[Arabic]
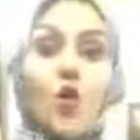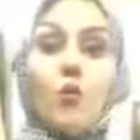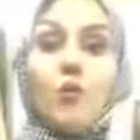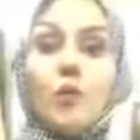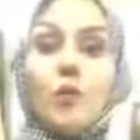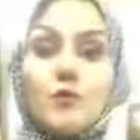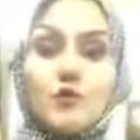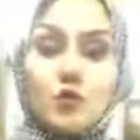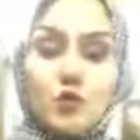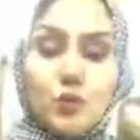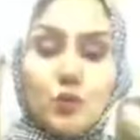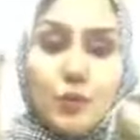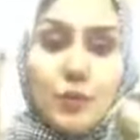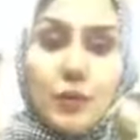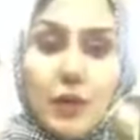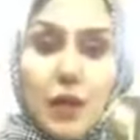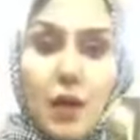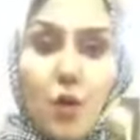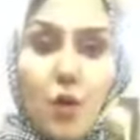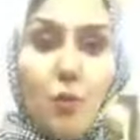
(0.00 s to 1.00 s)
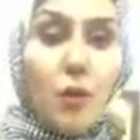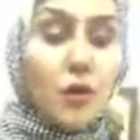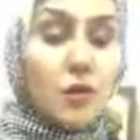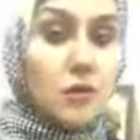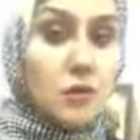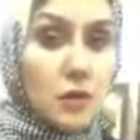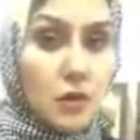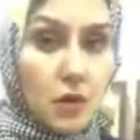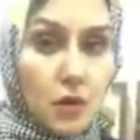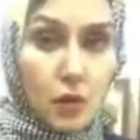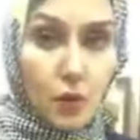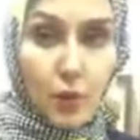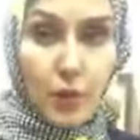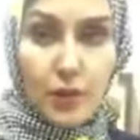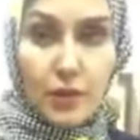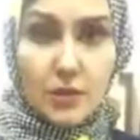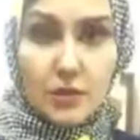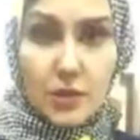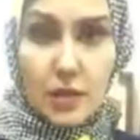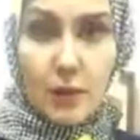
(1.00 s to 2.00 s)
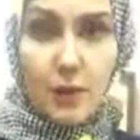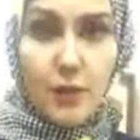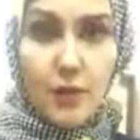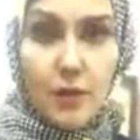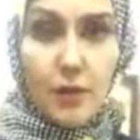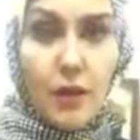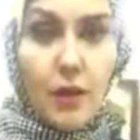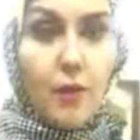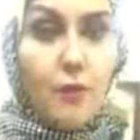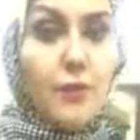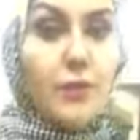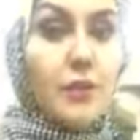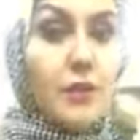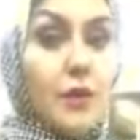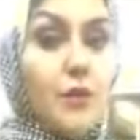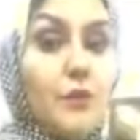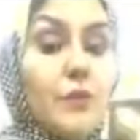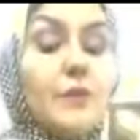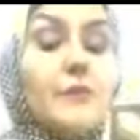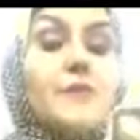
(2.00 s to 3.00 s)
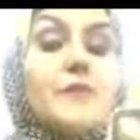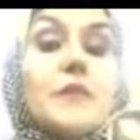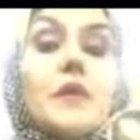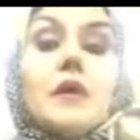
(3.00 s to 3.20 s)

ومبسوط بيها ومقدرها كويس قوي قوي قوي